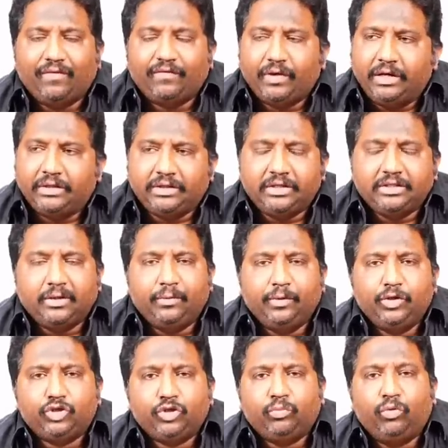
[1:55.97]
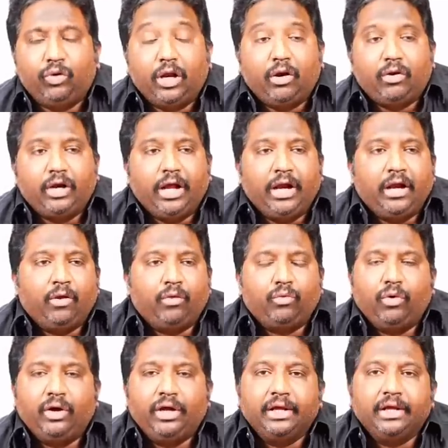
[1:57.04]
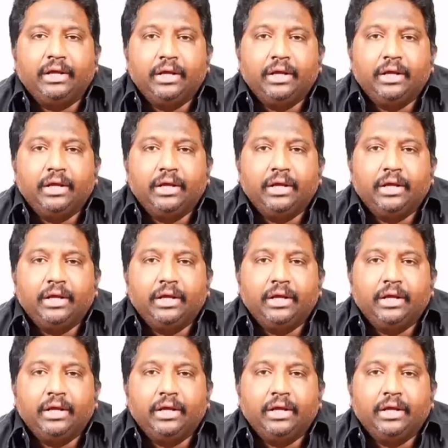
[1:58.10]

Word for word: ఆఫ్ఘనిస్తాన్కి సంబంధించో మూలాలు ఉన్నాయని అనుకోండి